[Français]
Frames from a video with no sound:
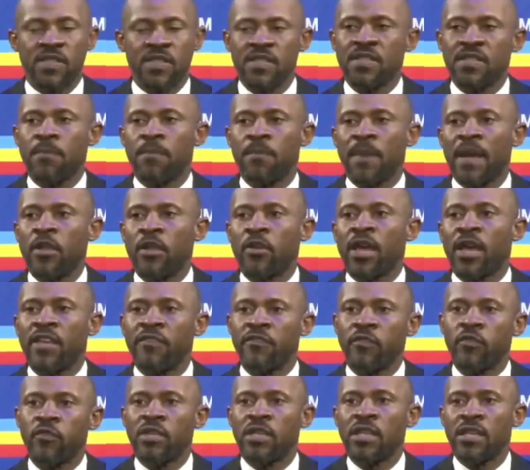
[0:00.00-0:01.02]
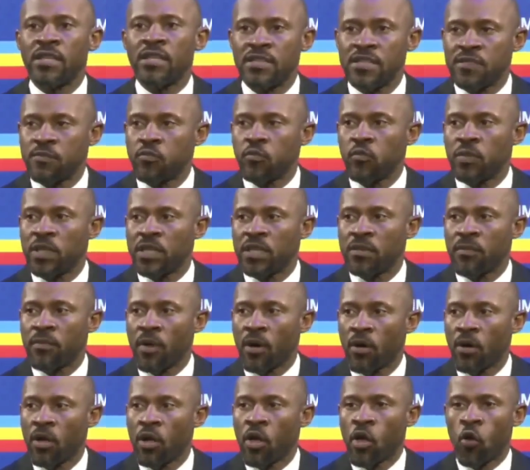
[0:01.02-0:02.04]
Si ce n'est pas le cas, il faut qu'ils les disent
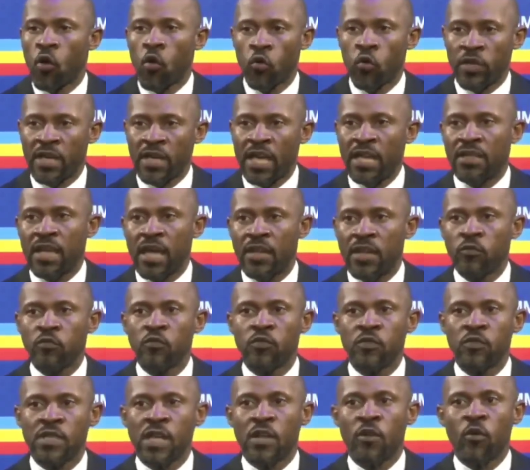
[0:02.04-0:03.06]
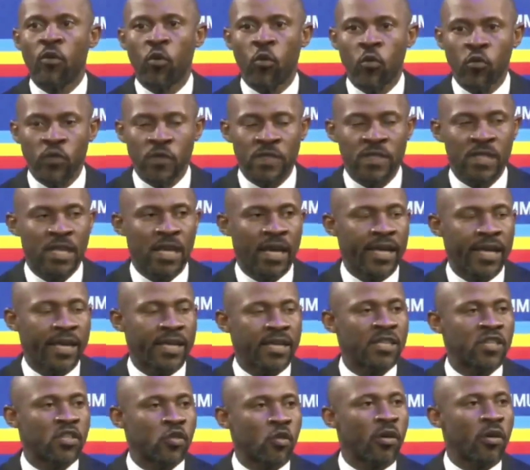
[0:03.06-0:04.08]
publiquement, auquel cas nous, nous allons
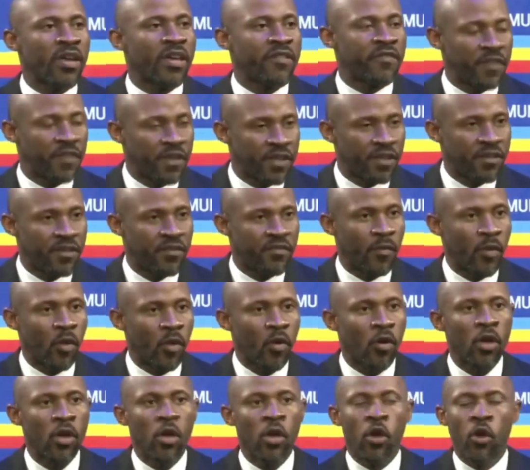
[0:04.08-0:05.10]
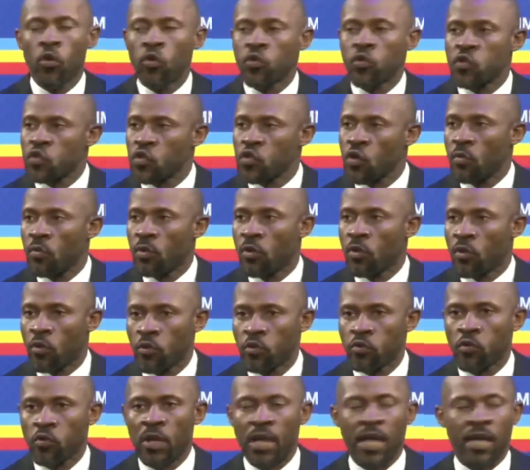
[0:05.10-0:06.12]
considérer qu'ils sont effectivement ensemble
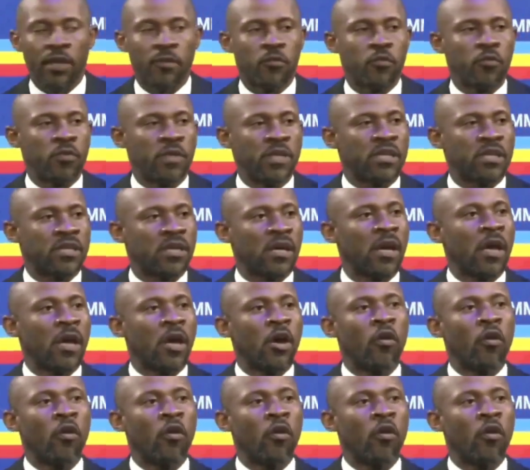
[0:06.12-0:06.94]
contre la République.